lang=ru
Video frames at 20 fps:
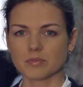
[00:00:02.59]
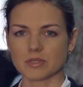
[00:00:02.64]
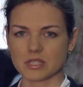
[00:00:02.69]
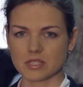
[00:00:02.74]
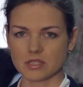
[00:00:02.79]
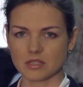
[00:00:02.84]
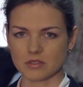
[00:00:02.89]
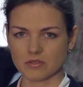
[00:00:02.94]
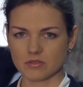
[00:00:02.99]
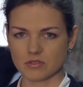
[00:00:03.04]

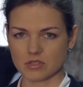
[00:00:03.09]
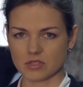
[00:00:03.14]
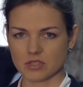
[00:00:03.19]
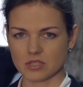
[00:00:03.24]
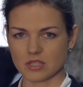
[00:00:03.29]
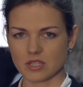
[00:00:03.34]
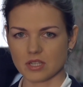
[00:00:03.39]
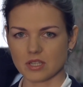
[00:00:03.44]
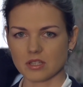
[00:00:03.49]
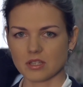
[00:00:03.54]
последнего
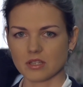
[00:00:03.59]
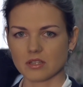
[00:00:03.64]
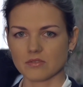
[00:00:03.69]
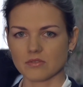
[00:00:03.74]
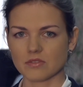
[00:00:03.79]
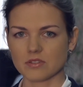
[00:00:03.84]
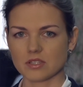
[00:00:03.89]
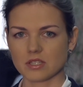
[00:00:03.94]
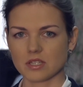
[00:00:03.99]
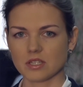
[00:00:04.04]
заседания
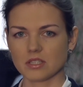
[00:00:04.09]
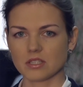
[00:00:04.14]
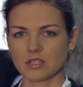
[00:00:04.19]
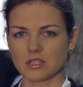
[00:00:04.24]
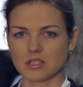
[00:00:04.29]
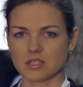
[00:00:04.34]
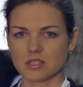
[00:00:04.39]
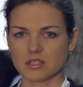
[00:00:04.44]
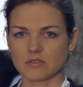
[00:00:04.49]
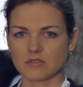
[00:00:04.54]
Федеральной
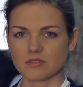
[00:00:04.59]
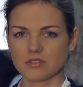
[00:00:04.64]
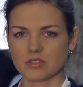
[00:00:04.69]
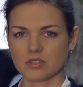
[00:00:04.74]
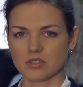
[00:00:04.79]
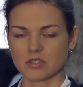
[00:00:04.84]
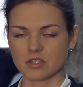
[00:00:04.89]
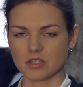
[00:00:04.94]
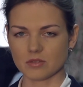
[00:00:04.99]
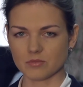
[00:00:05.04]
резервной
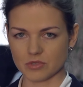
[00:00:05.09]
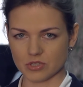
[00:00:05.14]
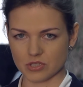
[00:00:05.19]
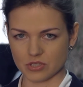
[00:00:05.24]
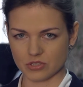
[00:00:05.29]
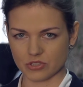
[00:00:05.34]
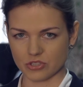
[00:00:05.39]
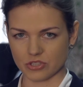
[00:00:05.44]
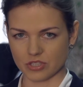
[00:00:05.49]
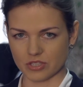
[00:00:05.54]
системы
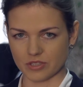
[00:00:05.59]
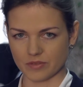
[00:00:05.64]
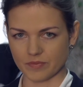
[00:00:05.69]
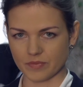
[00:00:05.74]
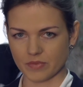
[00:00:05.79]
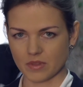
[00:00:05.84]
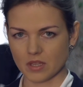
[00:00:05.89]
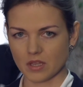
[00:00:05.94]
США.